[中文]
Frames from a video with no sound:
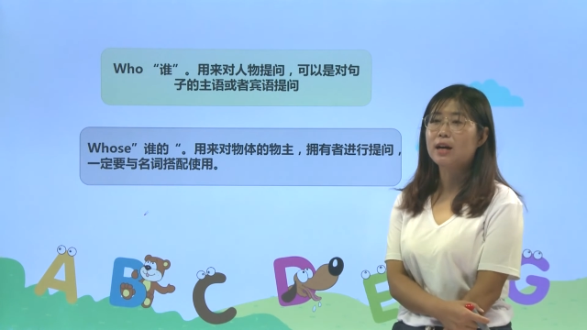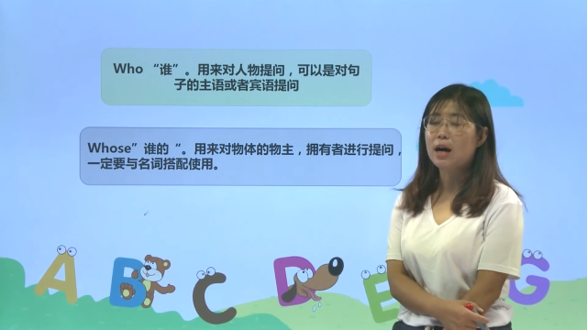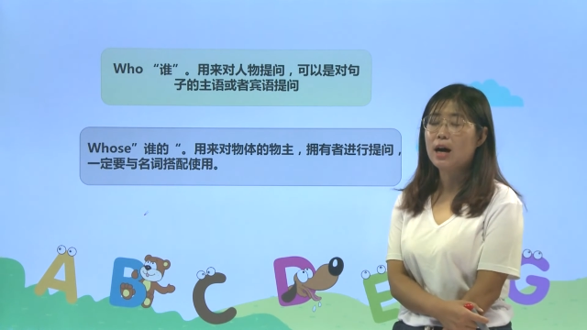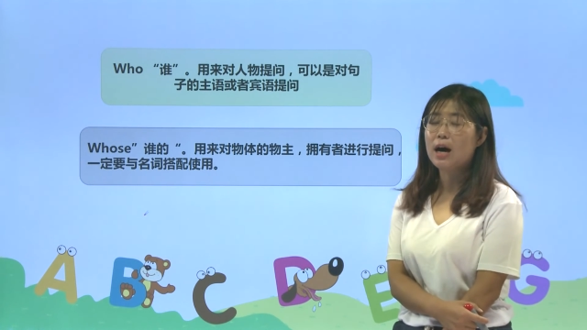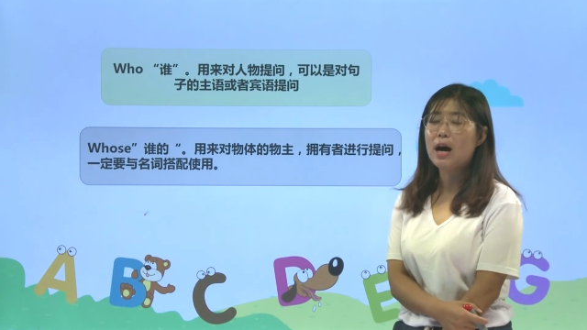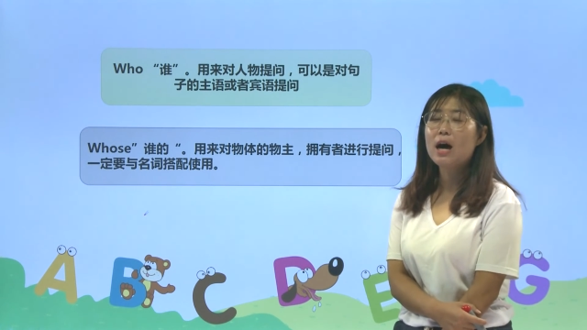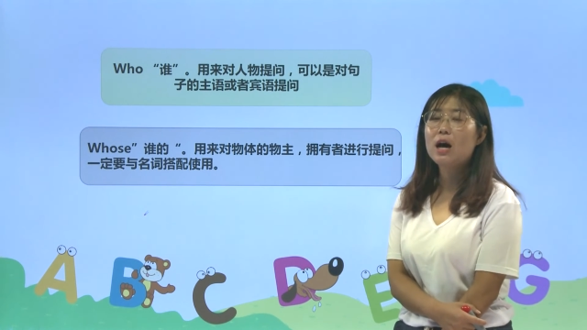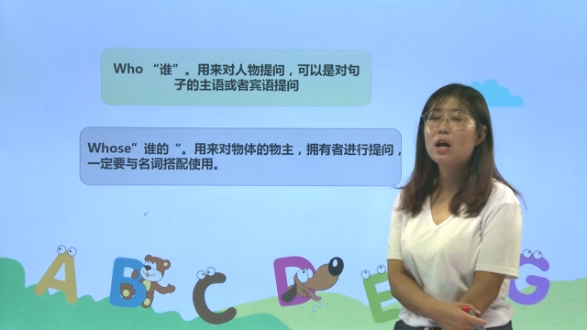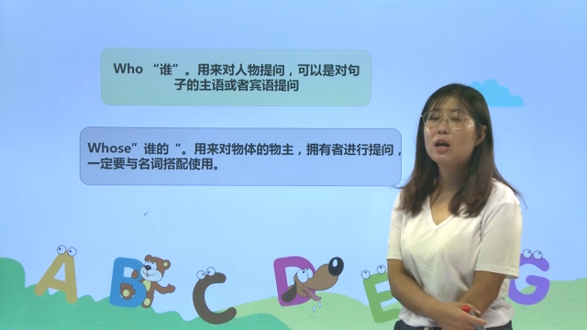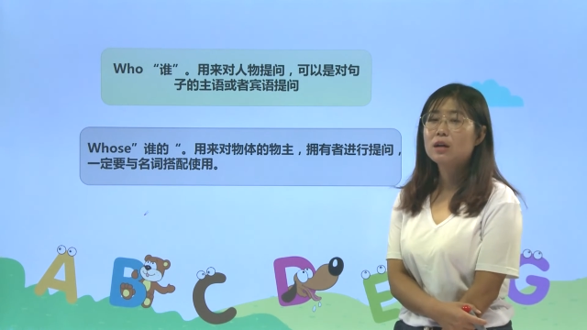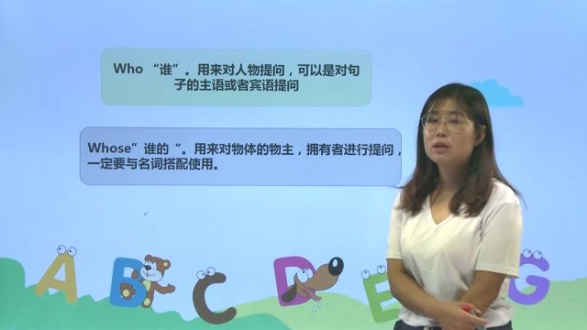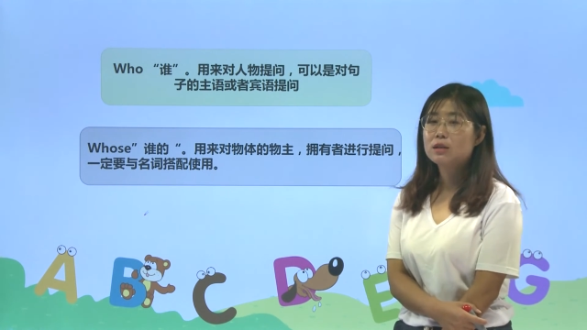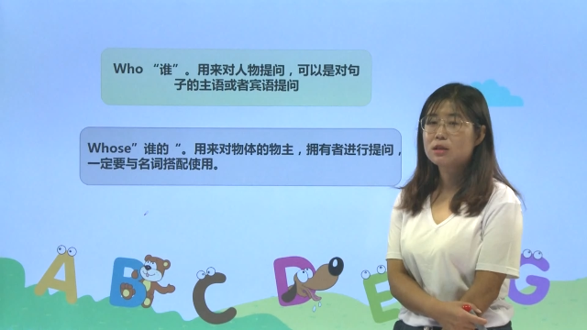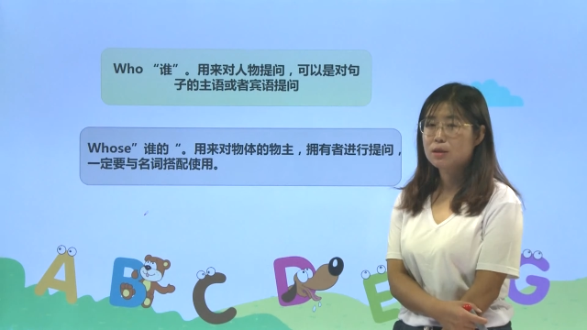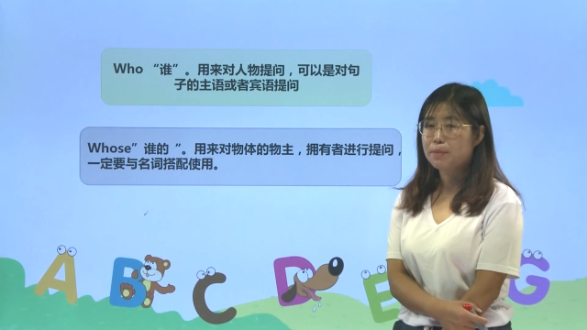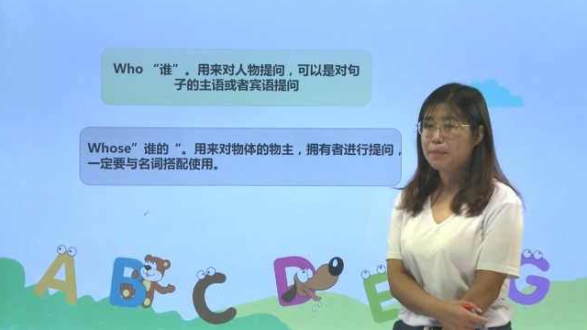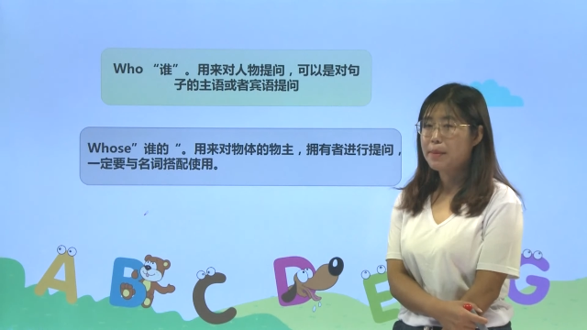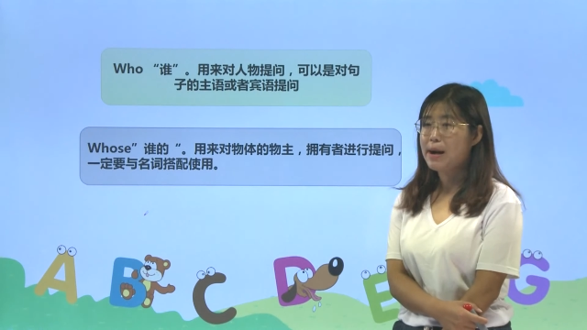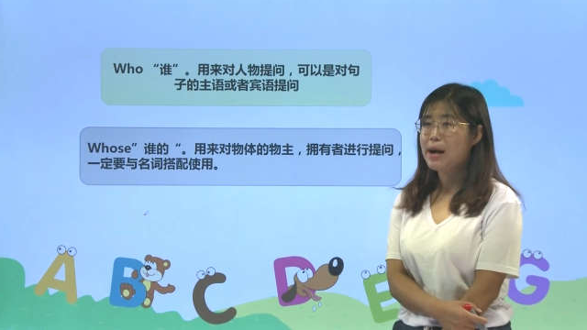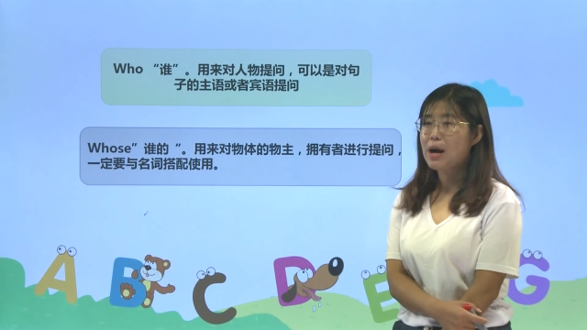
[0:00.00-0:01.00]

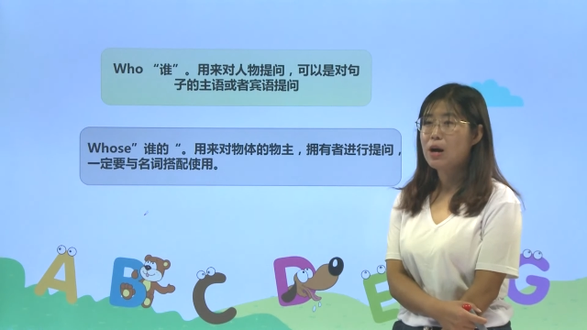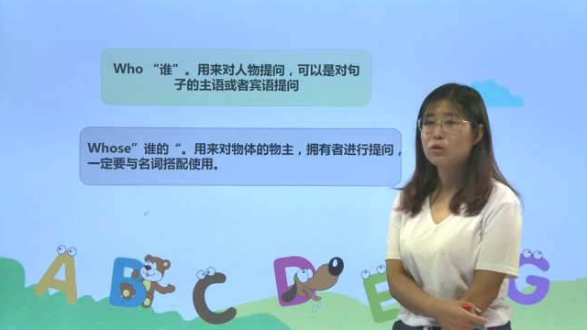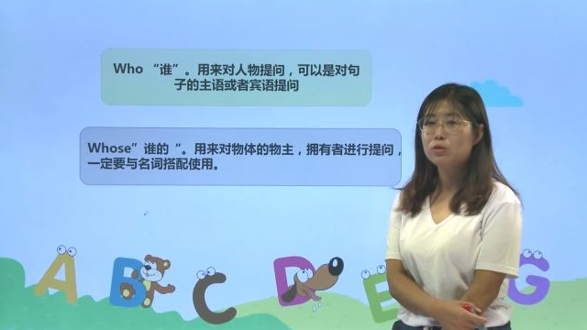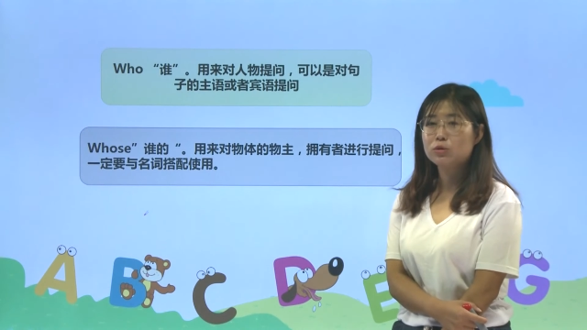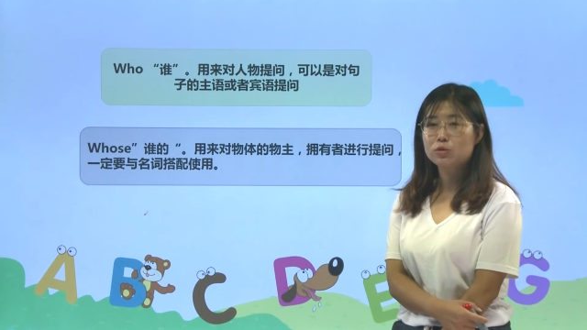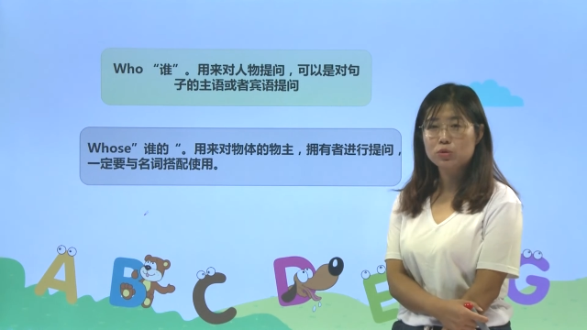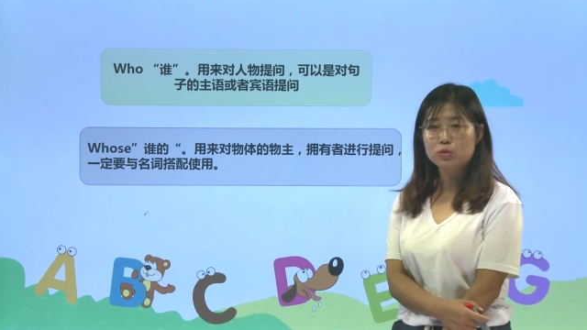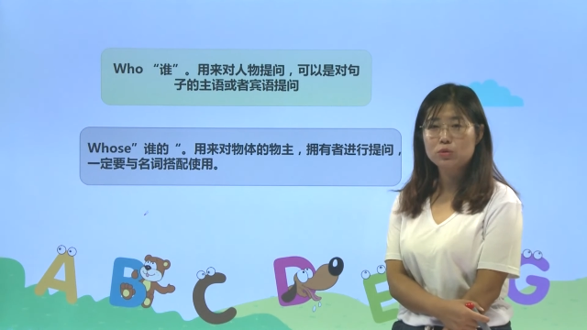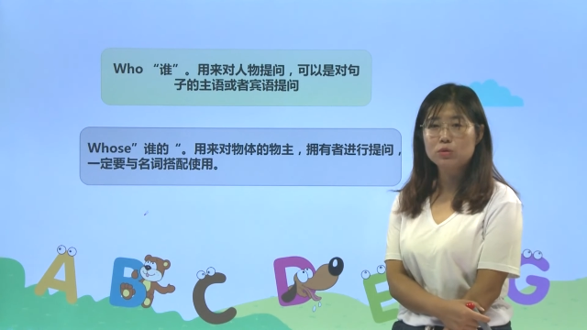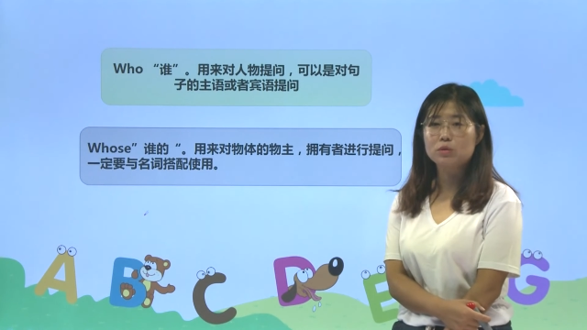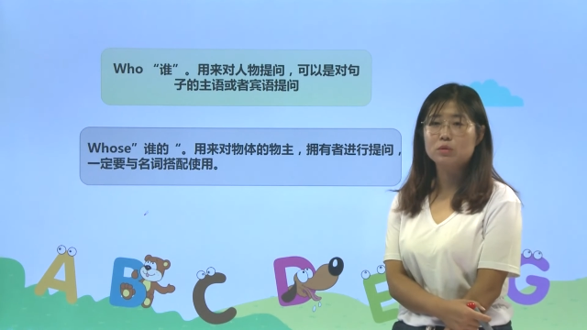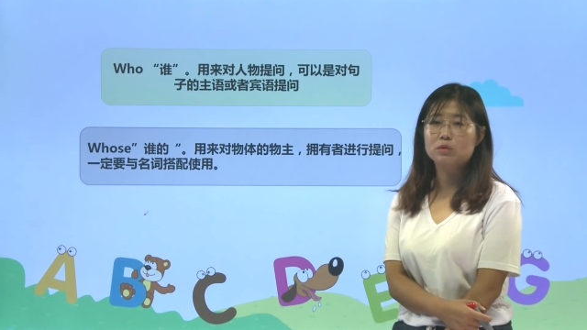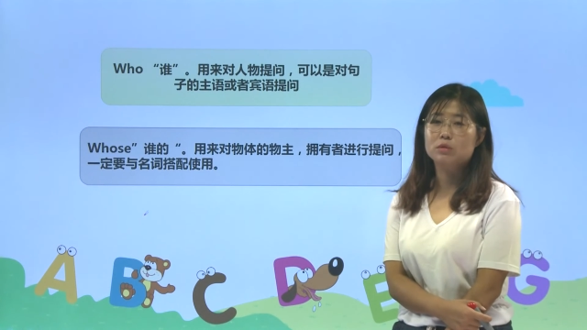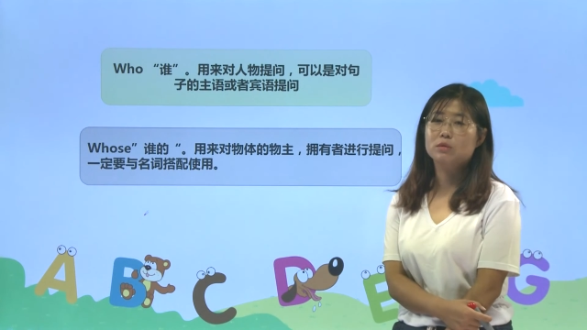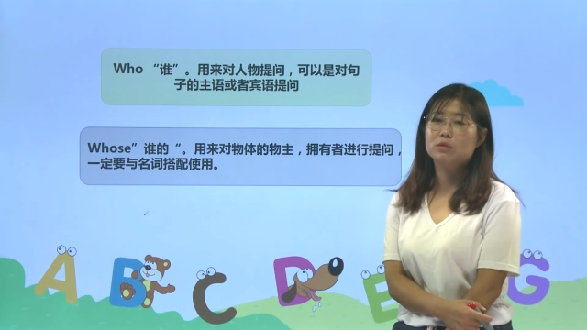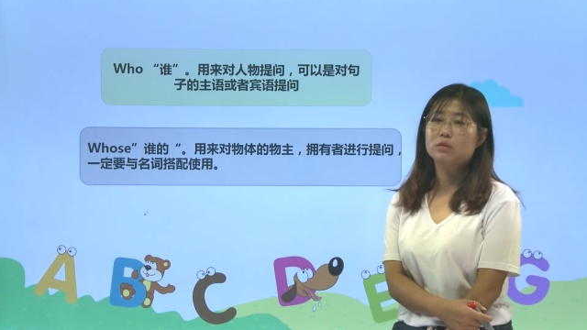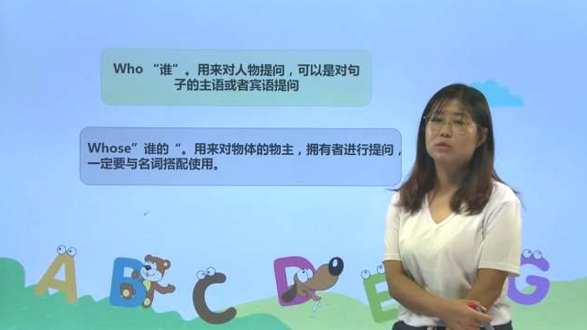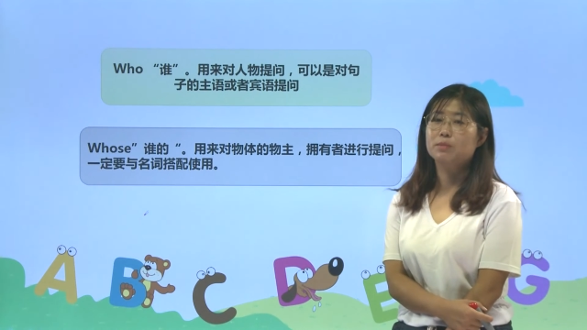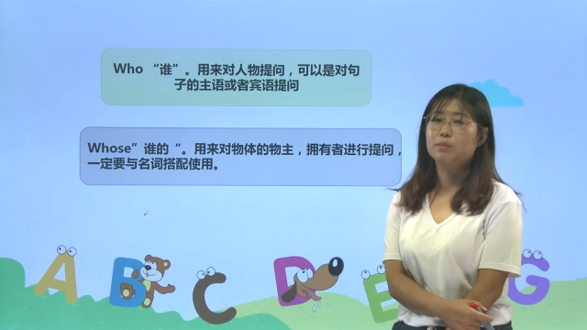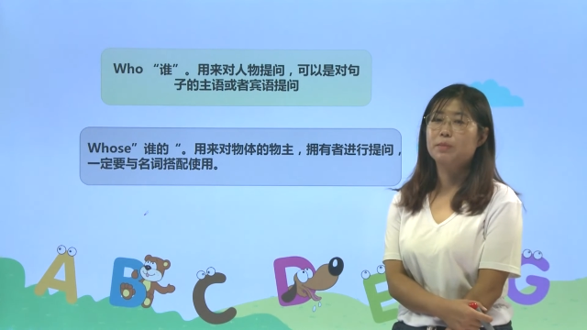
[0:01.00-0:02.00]
个，smile to